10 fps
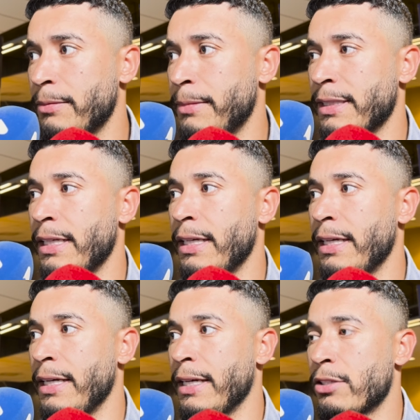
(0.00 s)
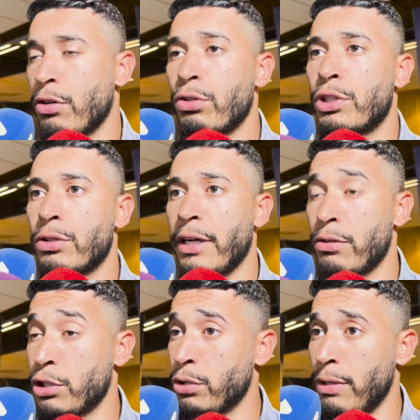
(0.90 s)
mas é só continu é
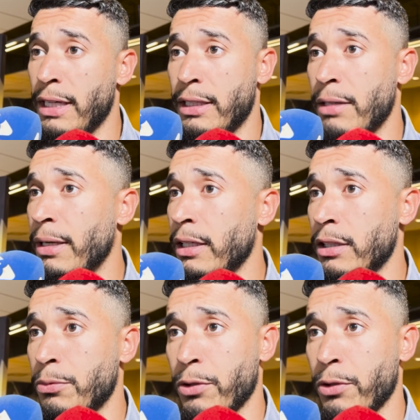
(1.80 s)
continuar trabalhando,